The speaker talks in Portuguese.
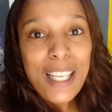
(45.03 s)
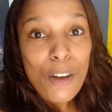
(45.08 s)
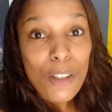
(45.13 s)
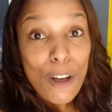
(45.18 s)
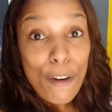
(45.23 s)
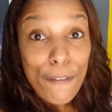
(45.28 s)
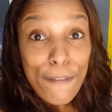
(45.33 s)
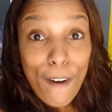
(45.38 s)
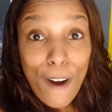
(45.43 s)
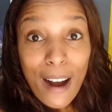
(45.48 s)
se eu
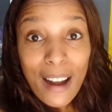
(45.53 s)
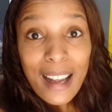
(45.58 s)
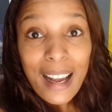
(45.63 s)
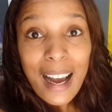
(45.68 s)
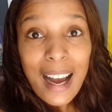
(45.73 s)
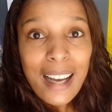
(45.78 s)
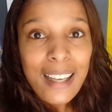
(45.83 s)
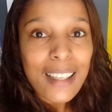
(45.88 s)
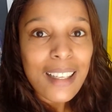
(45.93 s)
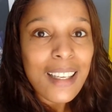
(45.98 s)
não
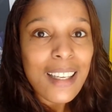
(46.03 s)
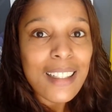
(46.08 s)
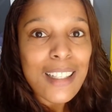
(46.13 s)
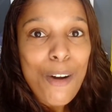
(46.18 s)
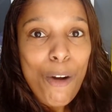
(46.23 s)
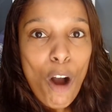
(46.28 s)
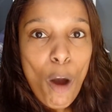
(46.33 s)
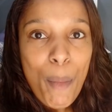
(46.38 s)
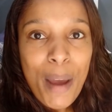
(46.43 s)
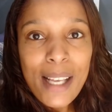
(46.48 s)
focar aqui,
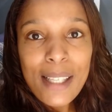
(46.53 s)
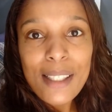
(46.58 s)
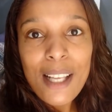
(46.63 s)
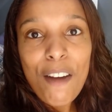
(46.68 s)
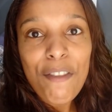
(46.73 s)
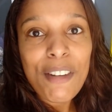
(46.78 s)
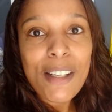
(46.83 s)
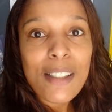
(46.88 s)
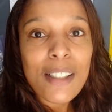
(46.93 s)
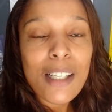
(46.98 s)
não
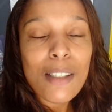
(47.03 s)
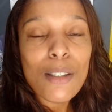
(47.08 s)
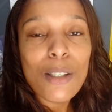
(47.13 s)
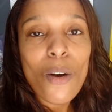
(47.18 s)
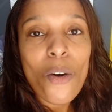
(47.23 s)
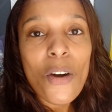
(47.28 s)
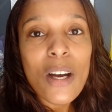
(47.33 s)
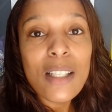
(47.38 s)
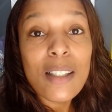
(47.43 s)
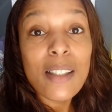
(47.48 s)
começar a fazer as
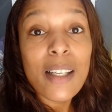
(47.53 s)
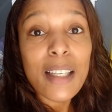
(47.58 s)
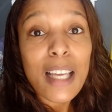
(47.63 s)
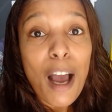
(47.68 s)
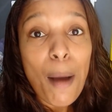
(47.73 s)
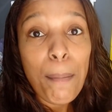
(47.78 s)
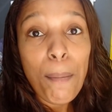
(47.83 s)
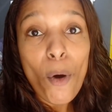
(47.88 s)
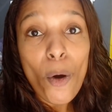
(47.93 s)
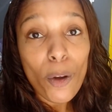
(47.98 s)
coisas,
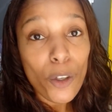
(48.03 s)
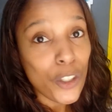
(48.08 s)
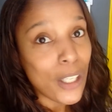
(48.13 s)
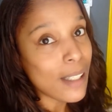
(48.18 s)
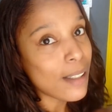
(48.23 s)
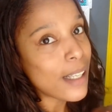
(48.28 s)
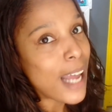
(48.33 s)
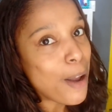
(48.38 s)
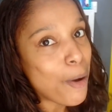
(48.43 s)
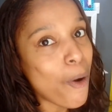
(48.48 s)
daqui a pouco eu
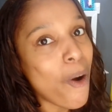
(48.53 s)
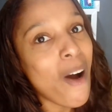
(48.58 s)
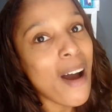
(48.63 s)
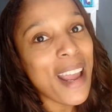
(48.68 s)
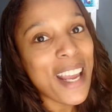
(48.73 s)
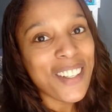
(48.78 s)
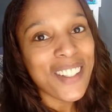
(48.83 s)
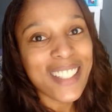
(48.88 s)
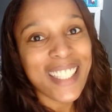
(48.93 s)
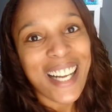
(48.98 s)
já saio
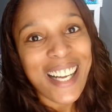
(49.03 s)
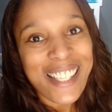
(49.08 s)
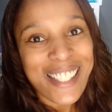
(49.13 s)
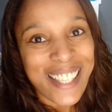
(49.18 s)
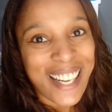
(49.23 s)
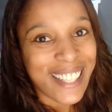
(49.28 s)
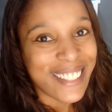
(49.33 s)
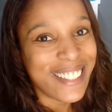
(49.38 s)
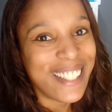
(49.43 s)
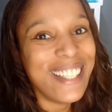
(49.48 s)
correndo
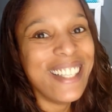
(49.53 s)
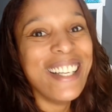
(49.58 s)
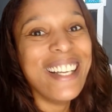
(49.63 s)
atrasada.